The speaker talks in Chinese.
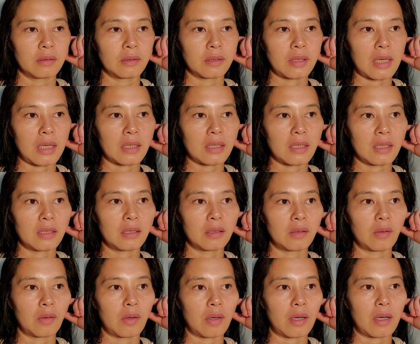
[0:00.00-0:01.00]
大乘
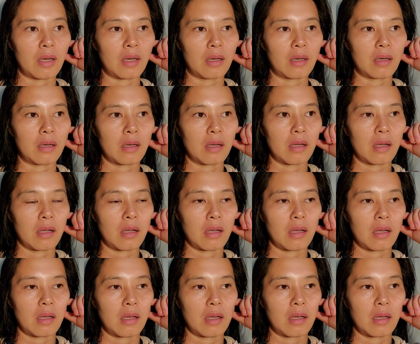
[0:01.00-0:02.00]
的话，
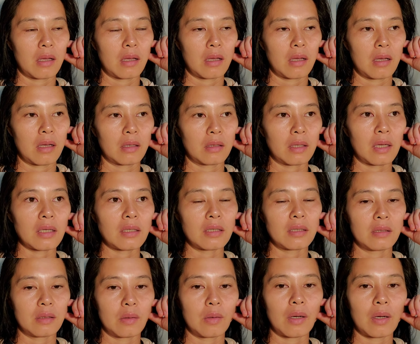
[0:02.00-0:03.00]
大
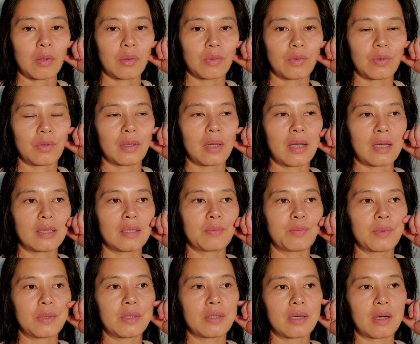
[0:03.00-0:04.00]
乘的话，我觉得还是
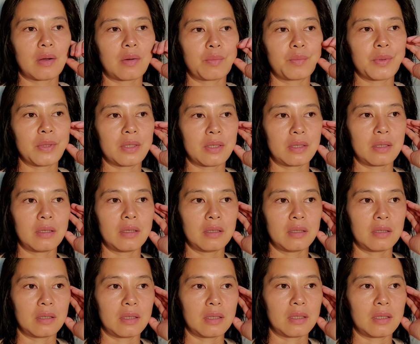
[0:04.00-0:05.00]
比较平
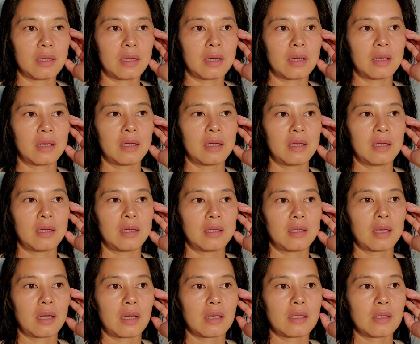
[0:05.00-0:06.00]
和一点，
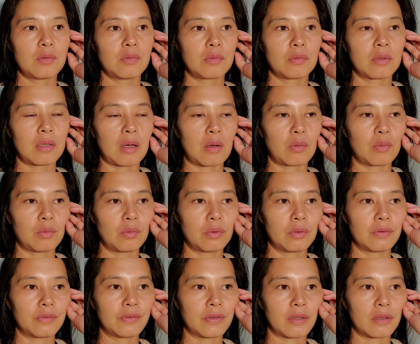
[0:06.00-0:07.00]
它这种导入
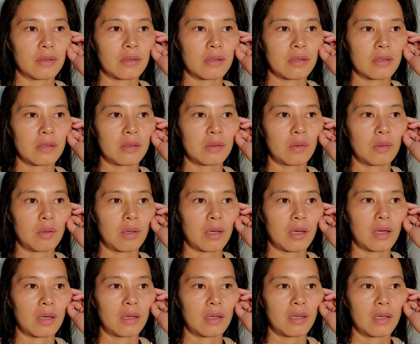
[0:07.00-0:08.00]
的方式的
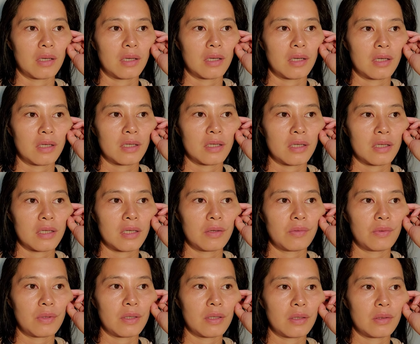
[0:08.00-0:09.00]
话。是
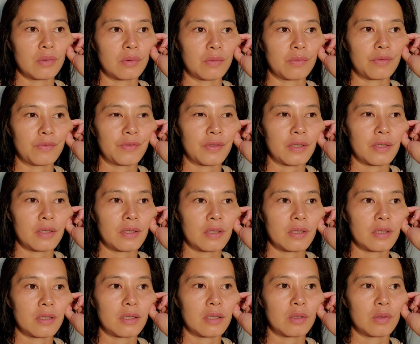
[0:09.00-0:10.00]
因为这种分
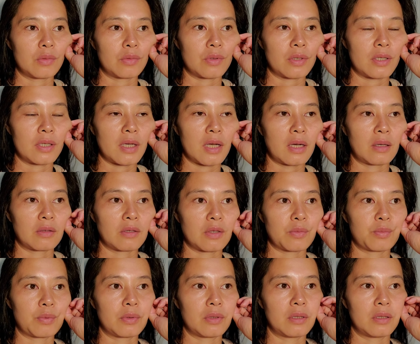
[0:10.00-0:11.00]
析，这种相是
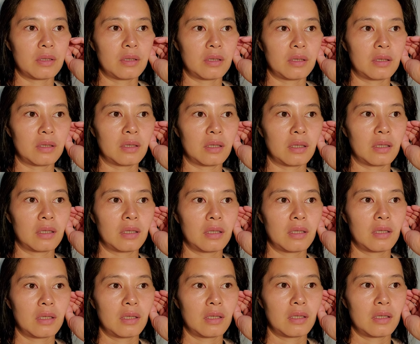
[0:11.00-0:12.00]
不可得的，
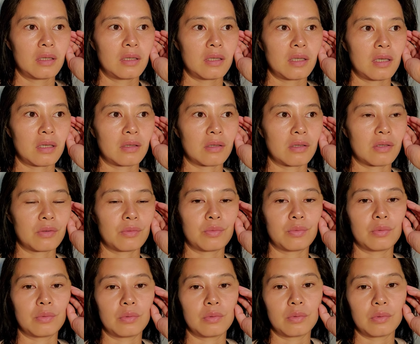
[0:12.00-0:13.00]
相是
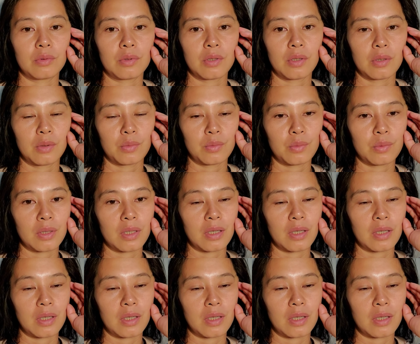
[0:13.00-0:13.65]
无无